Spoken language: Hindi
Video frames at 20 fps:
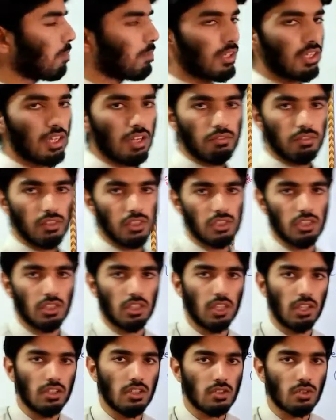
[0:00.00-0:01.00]
ग्रुप की
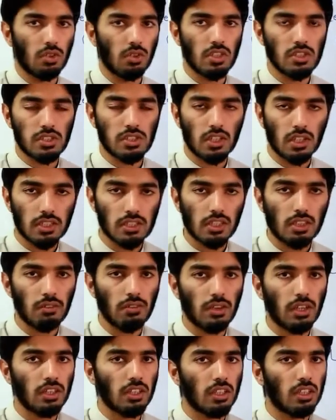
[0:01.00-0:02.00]
डेफिनेशन क्या है इसको किस तरीके से
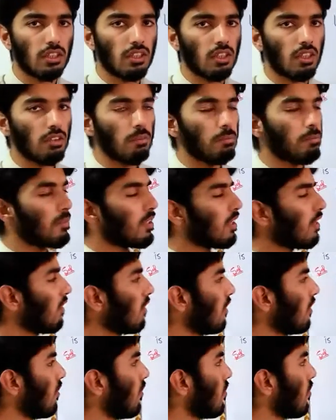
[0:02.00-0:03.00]
डिफाइन करते हैं
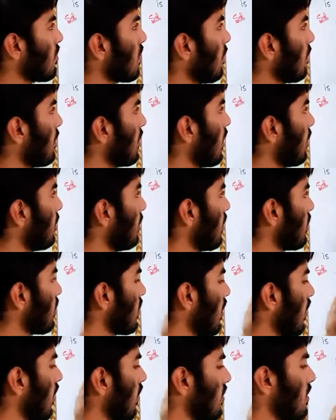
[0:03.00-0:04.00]
और उसके बाद हमने
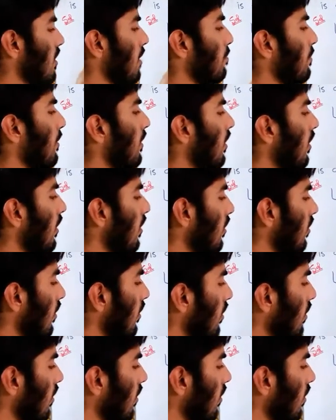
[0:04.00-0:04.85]
इसके एग्ज़ाम्पल लिए